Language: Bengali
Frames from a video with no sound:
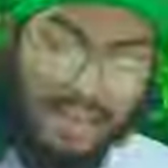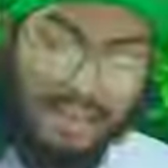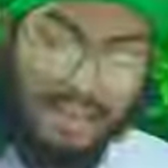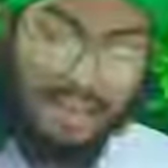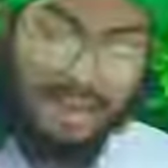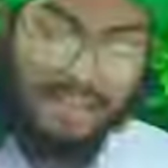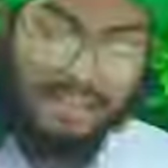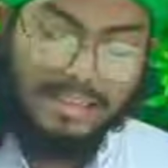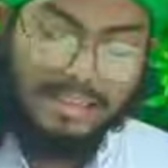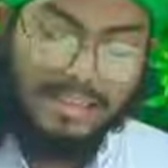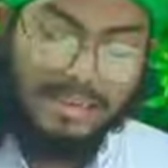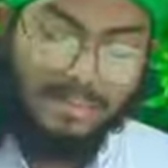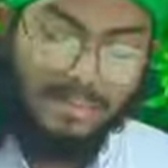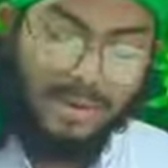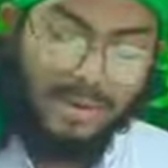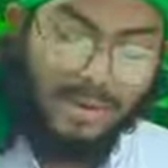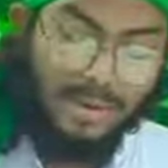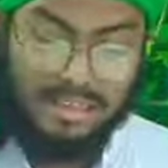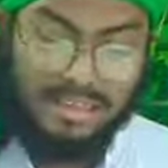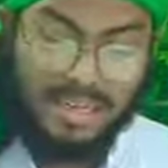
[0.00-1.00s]
এই হাদিস নাম্বার
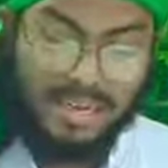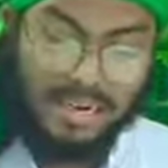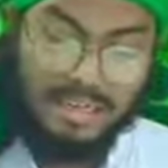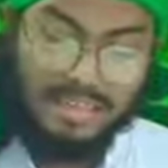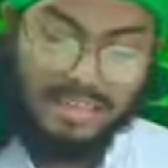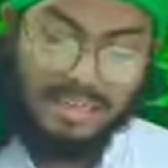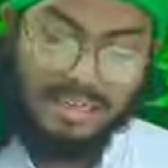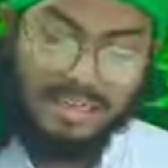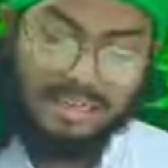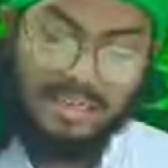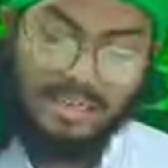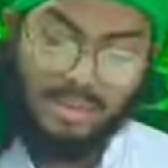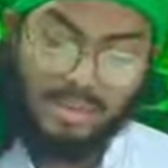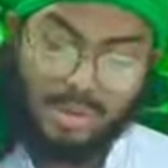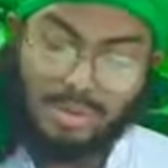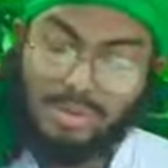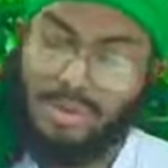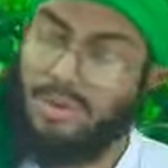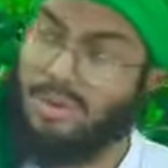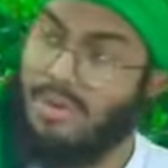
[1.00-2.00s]
হলো চার হাজার তিনশত
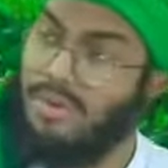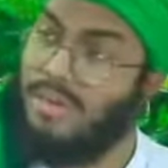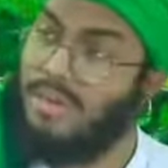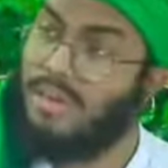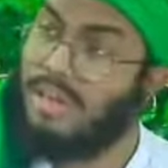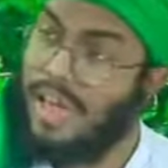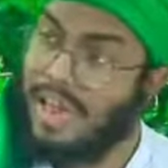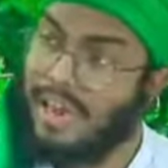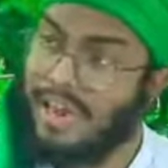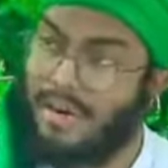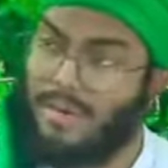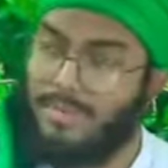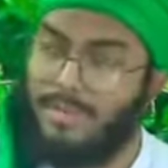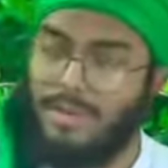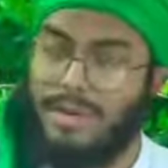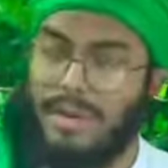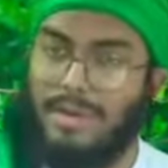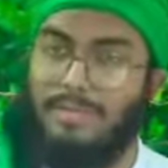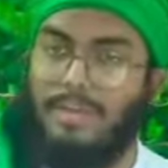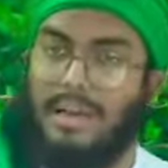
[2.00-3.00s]
একানব্বই
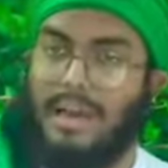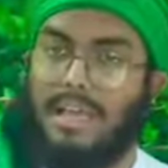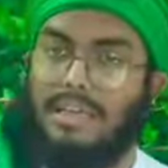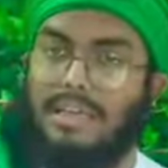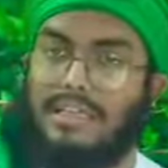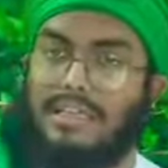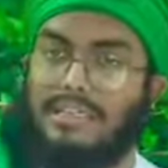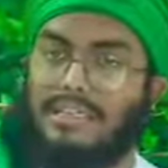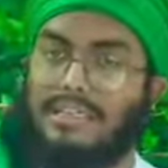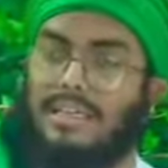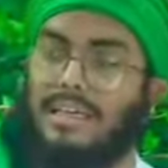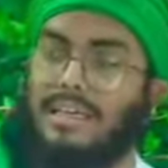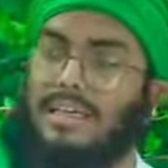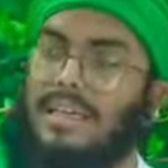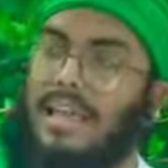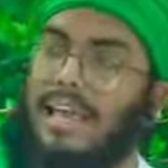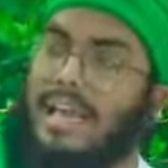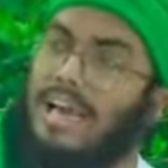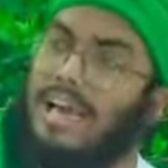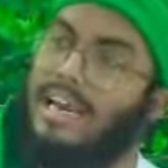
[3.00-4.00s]
নাম্বার হাদিস
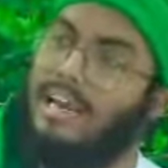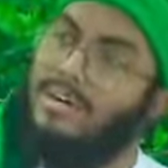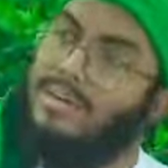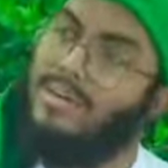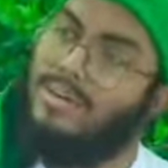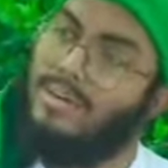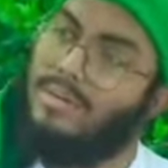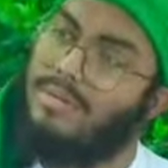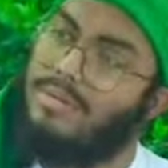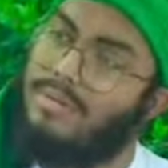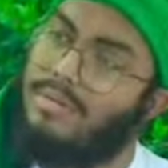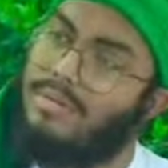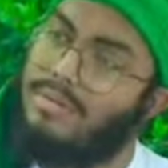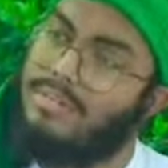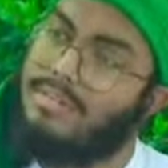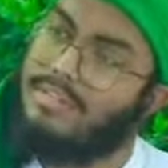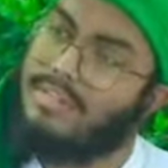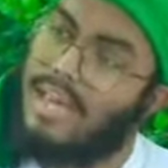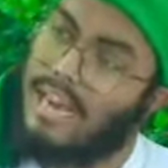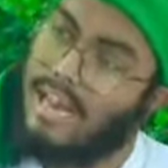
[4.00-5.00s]
এখানেও
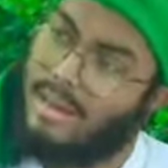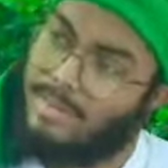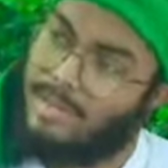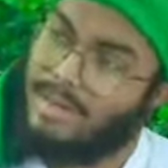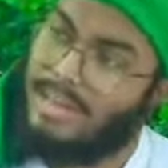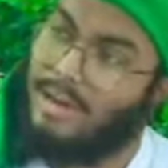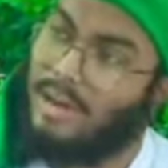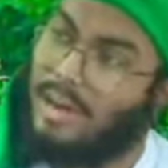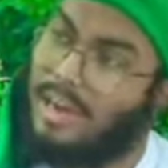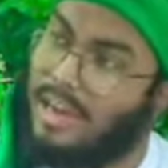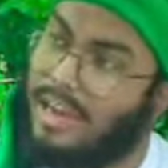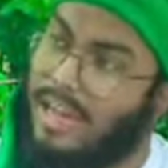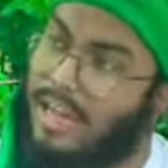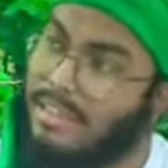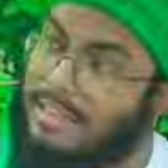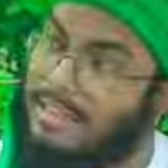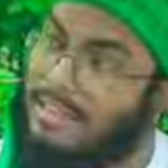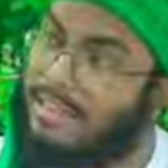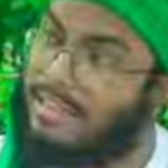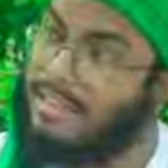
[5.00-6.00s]
তার আবি কয় রাকাত
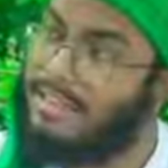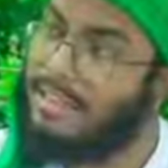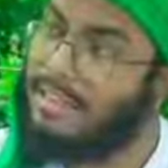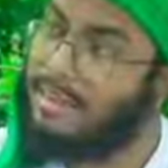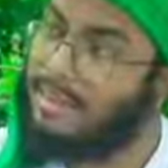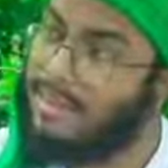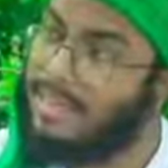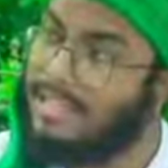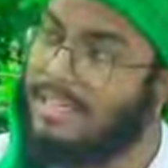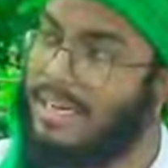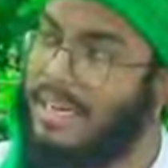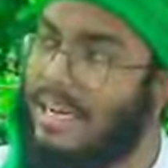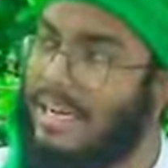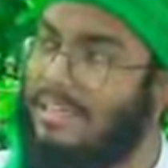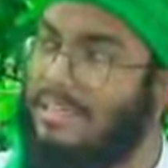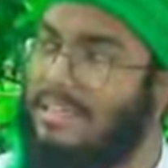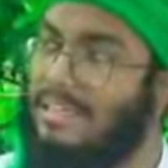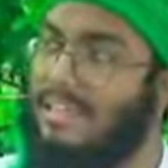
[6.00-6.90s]
বিশ টাকাত